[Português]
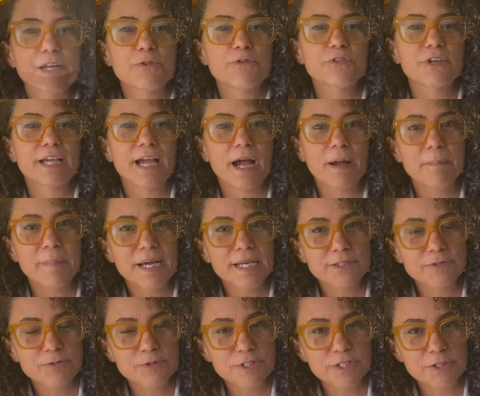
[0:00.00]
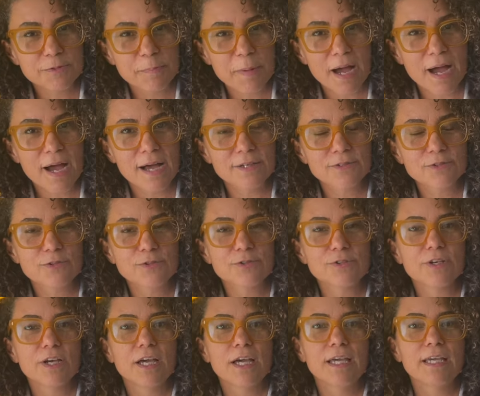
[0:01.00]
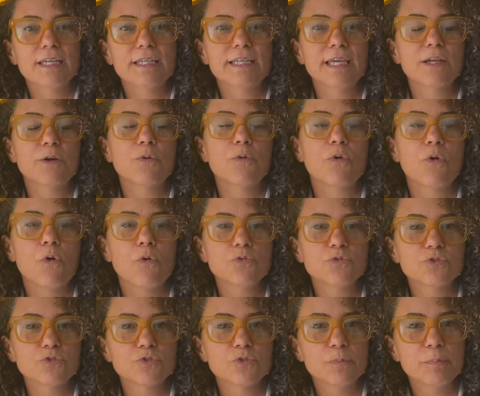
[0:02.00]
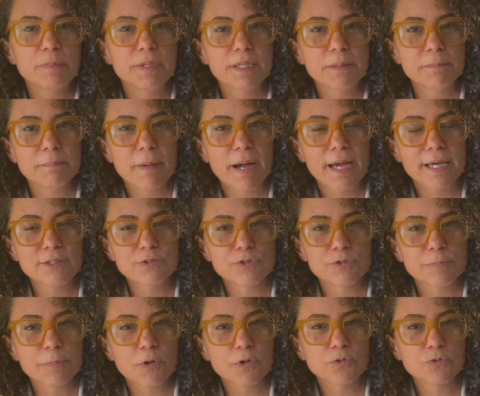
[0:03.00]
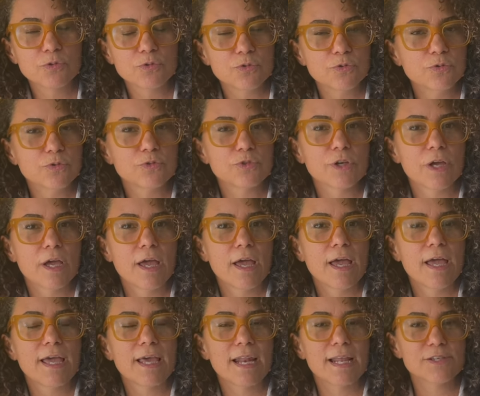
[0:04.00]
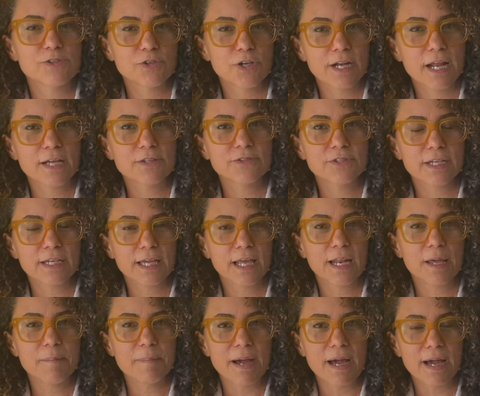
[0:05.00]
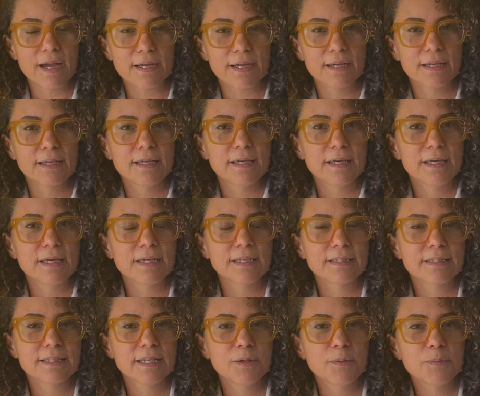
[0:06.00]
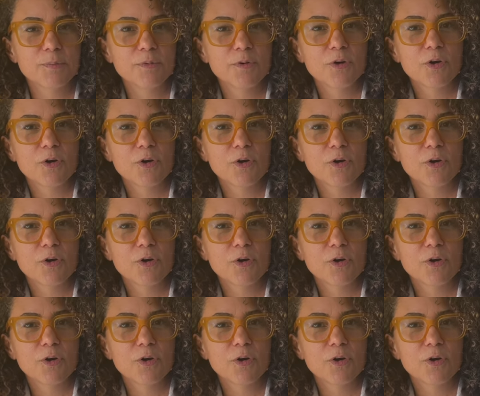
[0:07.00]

ficar mais nos espaços e queiram consumir mais os produtos relacionados àquela marca. Então,